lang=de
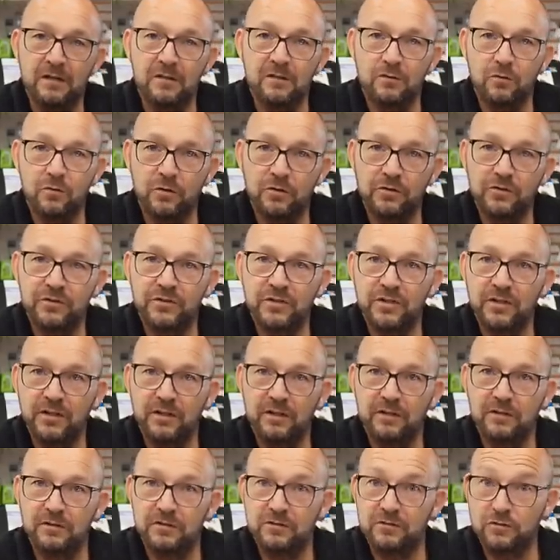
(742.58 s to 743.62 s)
Und
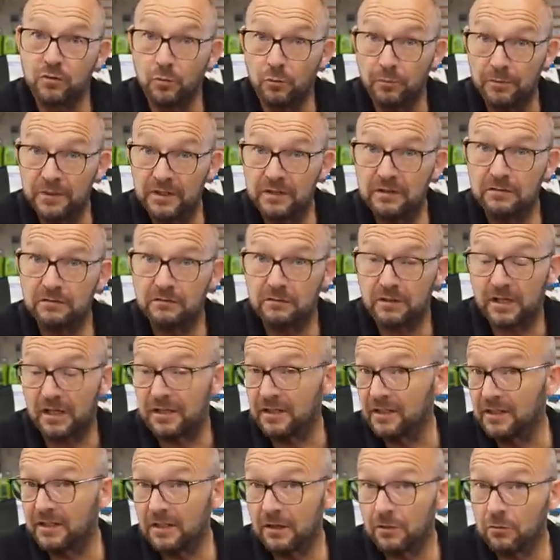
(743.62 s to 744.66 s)
somit kann
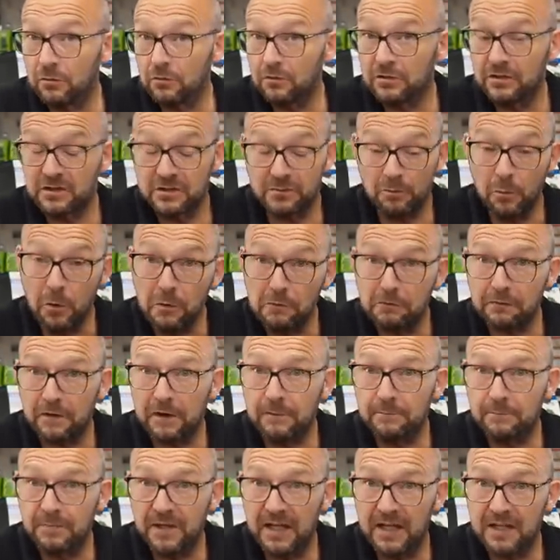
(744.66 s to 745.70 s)
ich auch 12
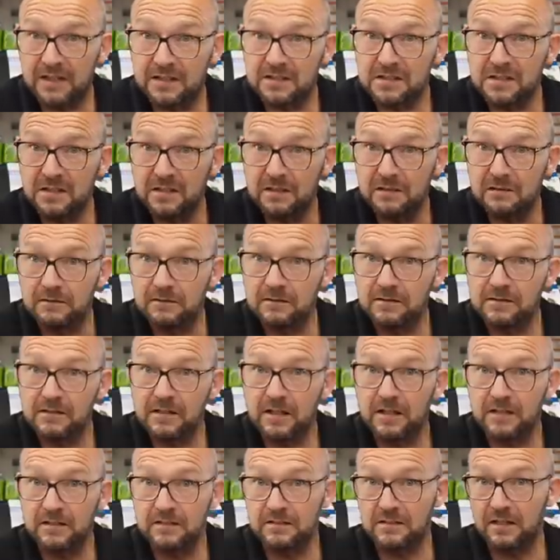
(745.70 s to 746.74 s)
Ampere ziehen. Das
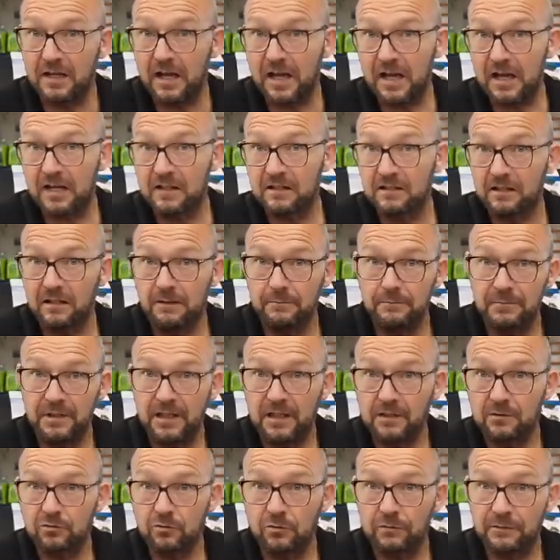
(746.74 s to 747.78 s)
heißt, 8
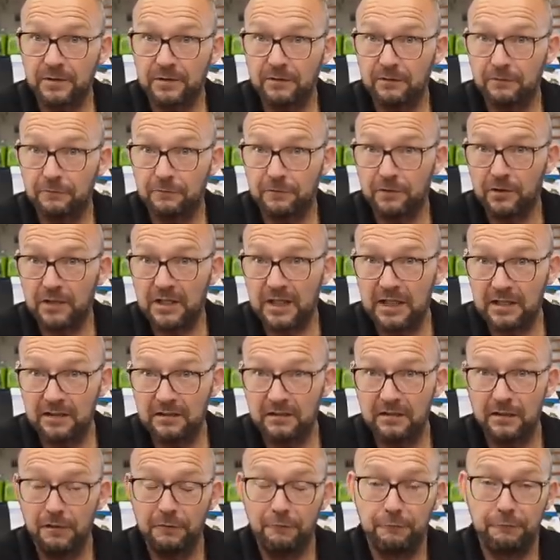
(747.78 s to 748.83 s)
Ampere kommen von
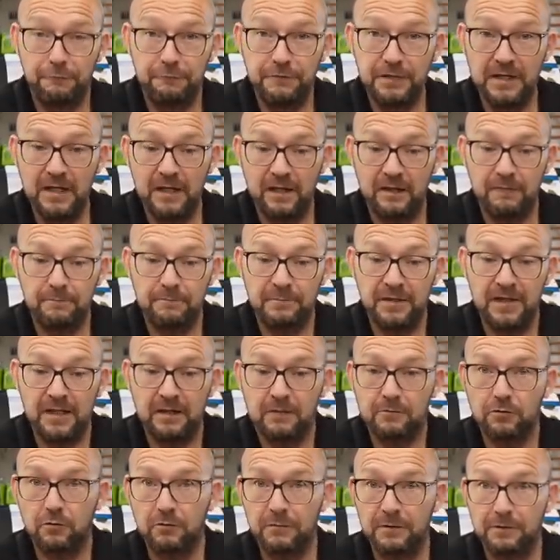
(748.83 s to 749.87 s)
Land, 4
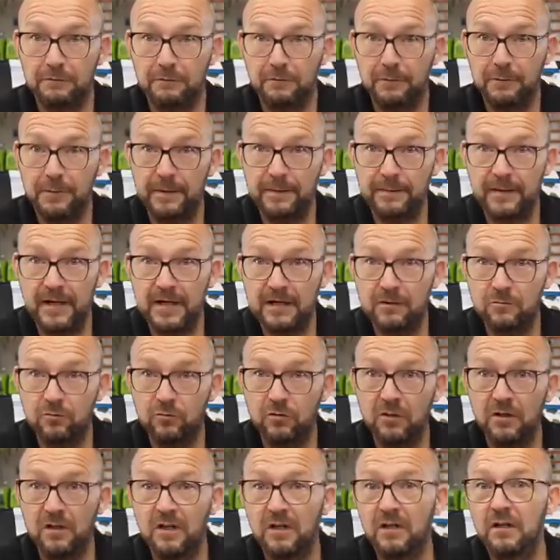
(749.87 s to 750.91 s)
Ampere kommen von meinem
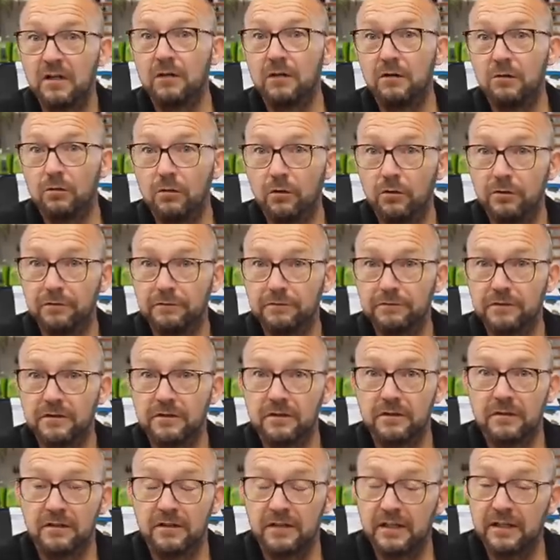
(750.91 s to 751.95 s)
Akku, läuft.
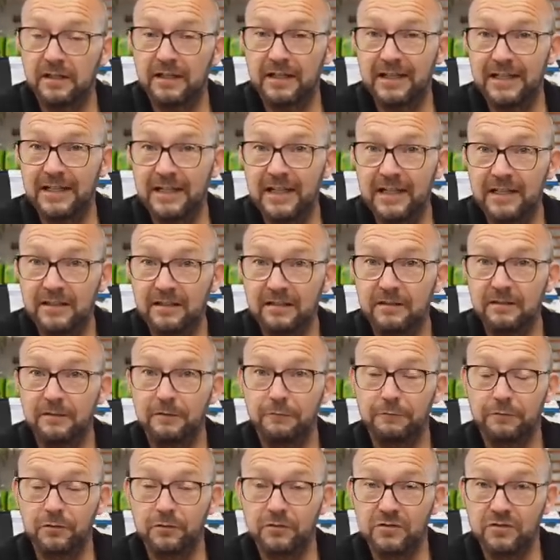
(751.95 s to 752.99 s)
Gerät
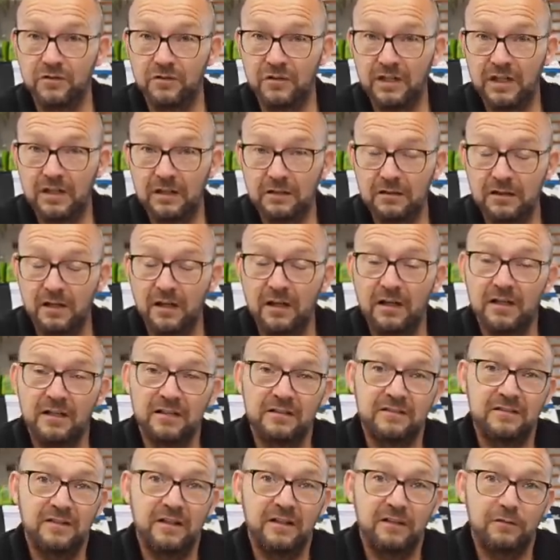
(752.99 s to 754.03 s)
funktioniert,
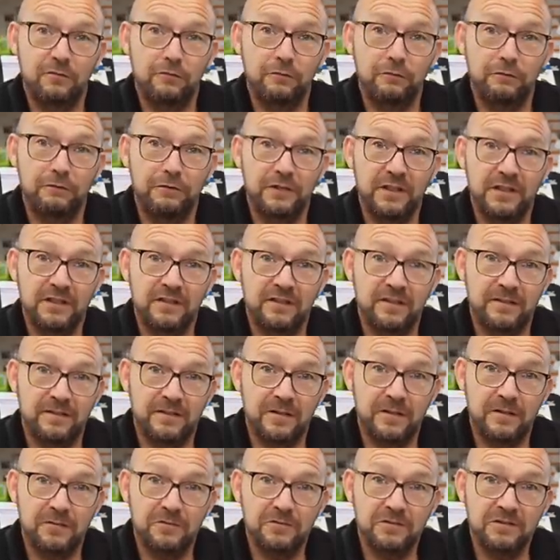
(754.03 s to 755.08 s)
Sicherung fliegt nicht
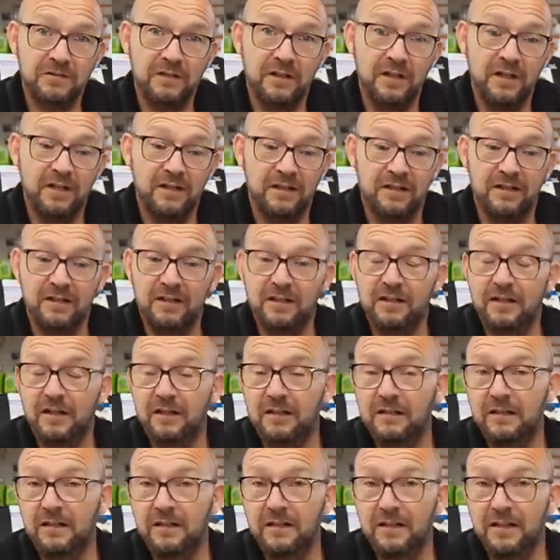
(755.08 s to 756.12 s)
raus, ich
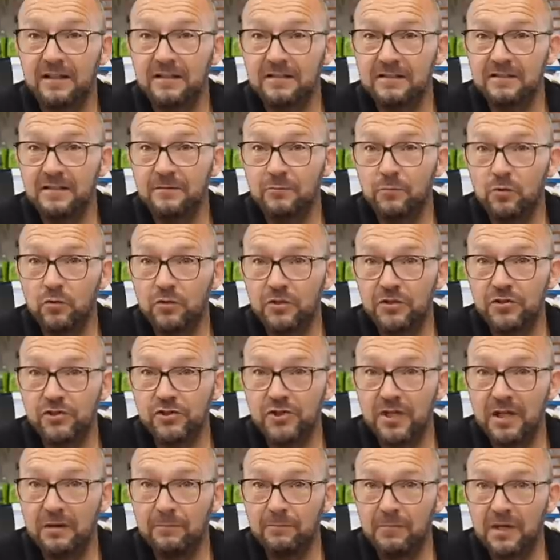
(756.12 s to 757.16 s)
kann ganz gemütlich
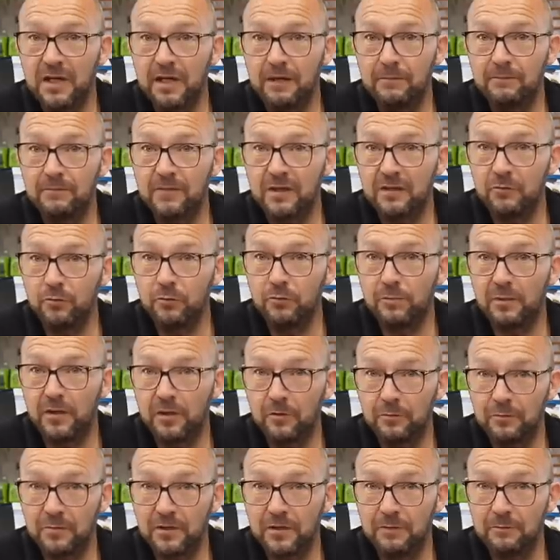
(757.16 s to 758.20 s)
stehen bleiben,
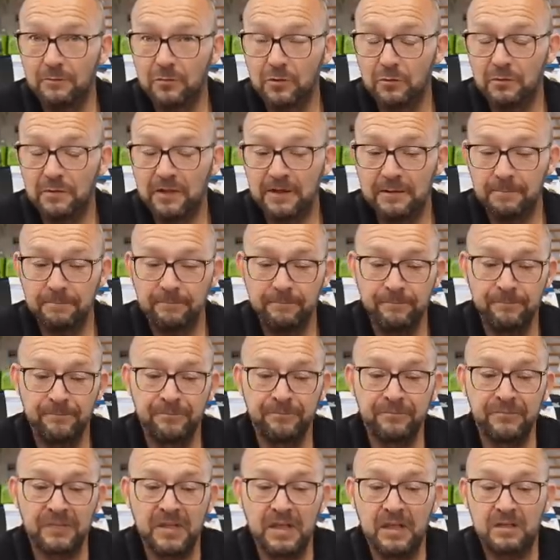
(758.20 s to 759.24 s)
überhaupt kein Problem.
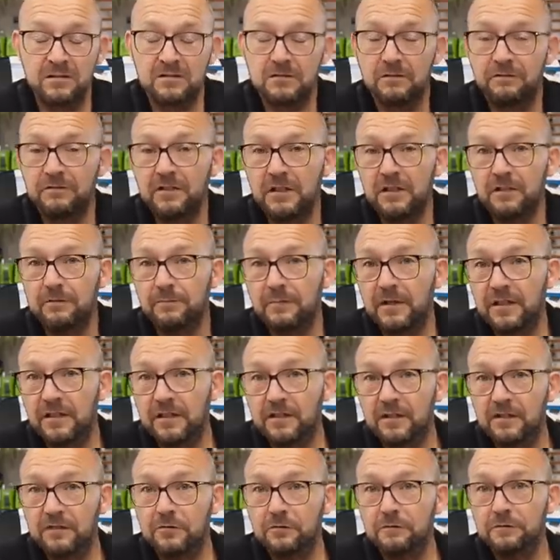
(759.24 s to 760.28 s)
So wie ich meine
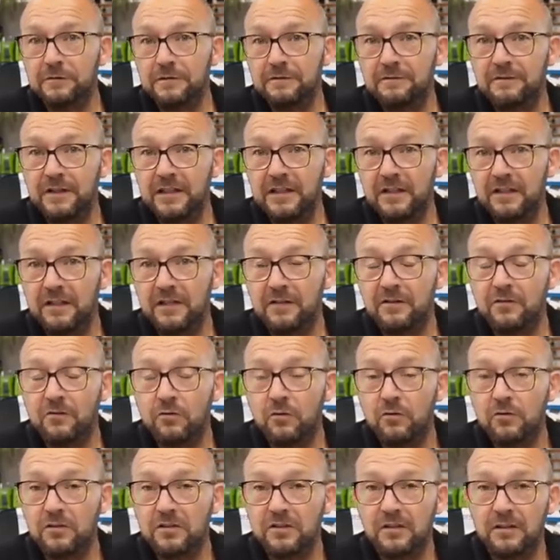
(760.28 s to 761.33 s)
Kartoffeln fertig
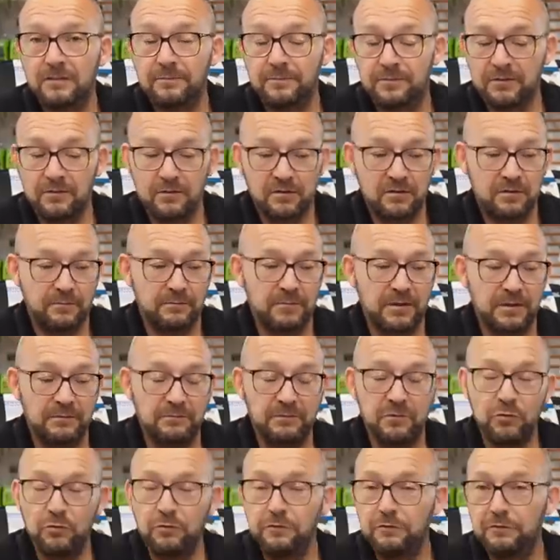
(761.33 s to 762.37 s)
gekocht habe oder mein
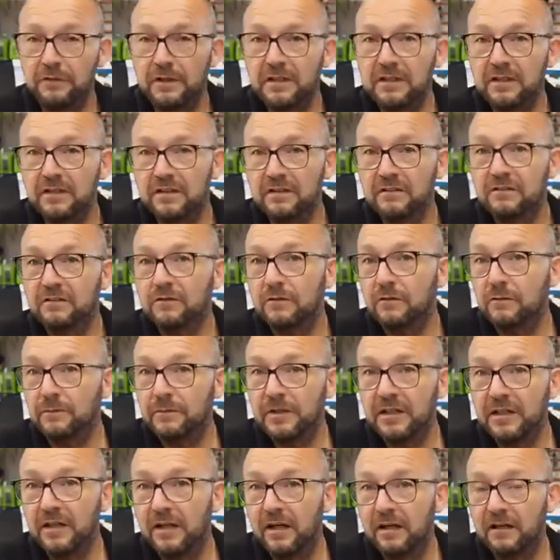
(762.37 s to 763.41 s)
Menü fertig ist oder
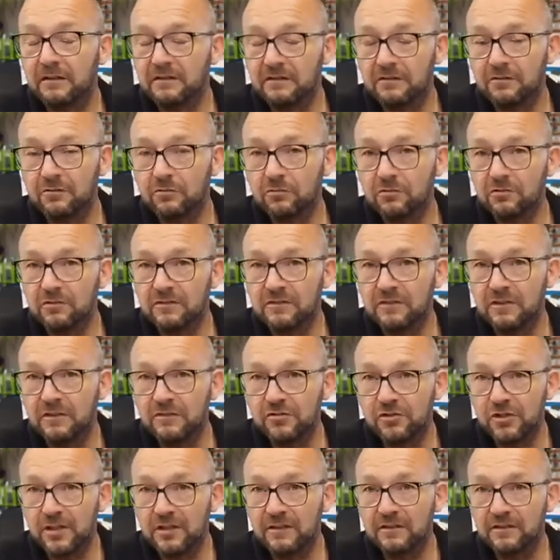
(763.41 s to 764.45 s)
meine Haare trocken
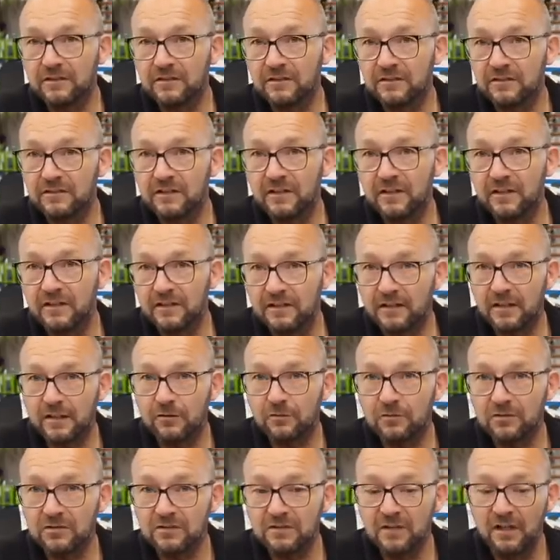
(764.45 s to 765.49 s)
sind, schalte ich das Gerät
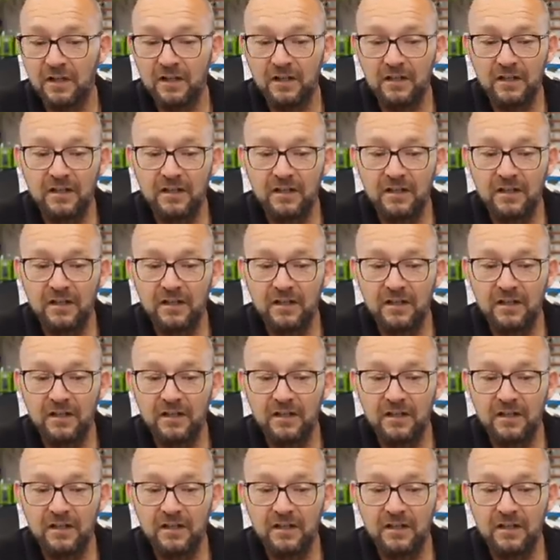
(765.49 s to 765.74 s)
aus.